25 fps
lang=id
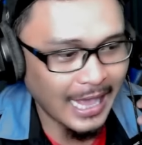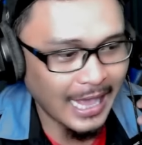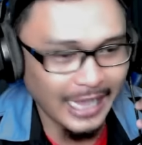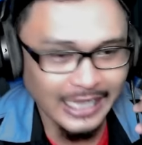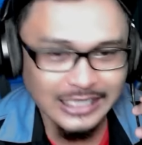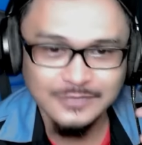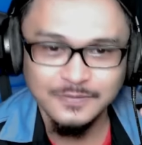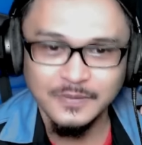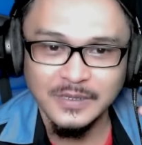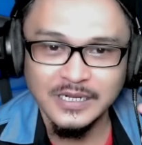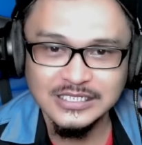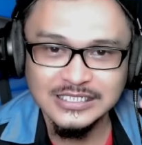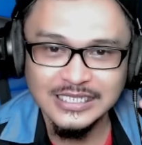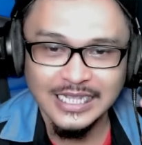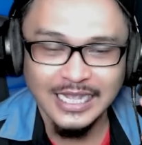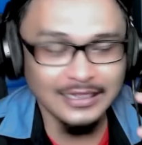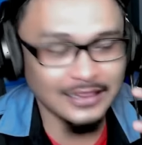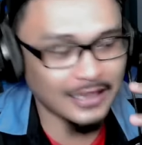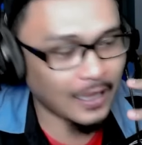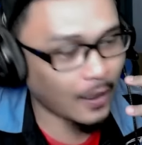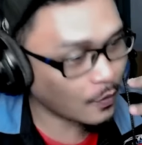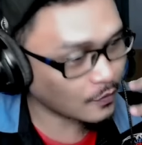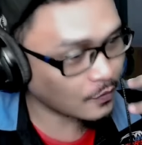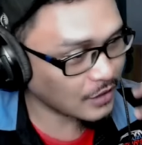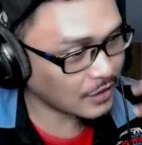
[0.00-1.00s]
ekspresi
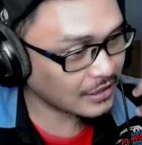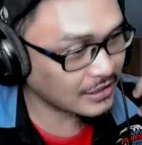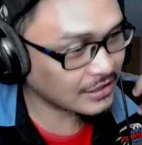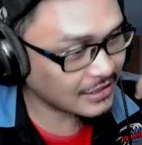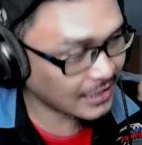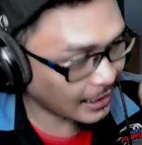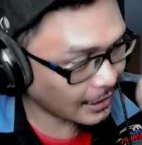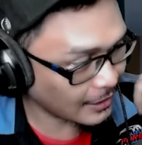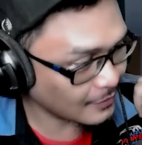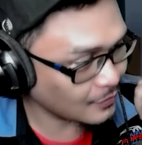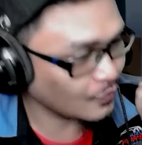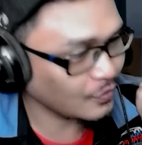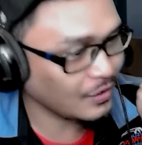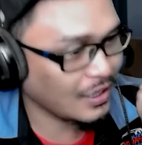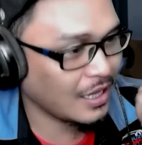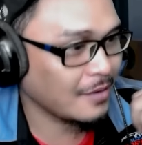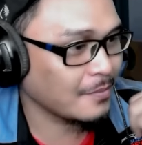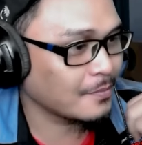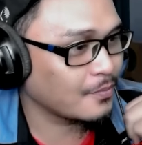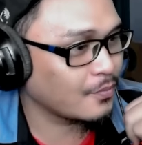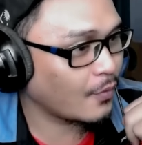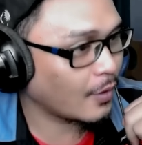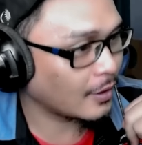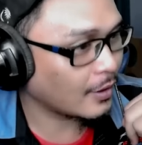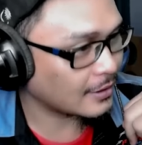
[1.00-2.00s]
ketakutan dia itu
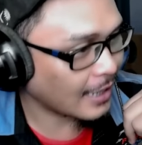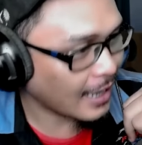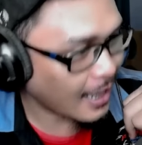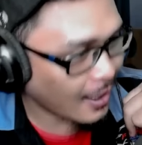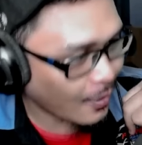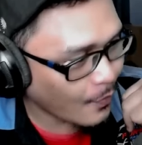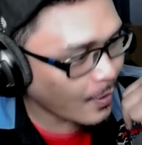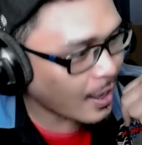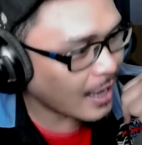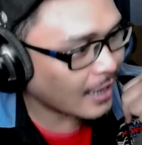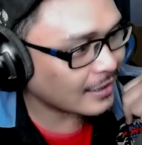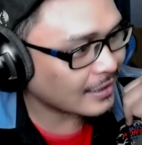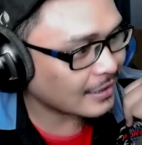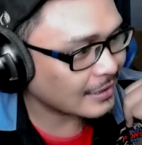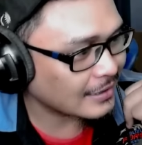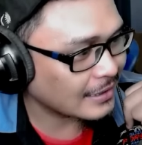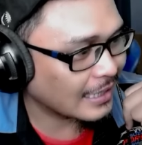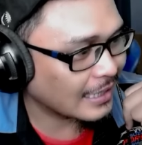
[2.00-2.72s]
yang buat lawak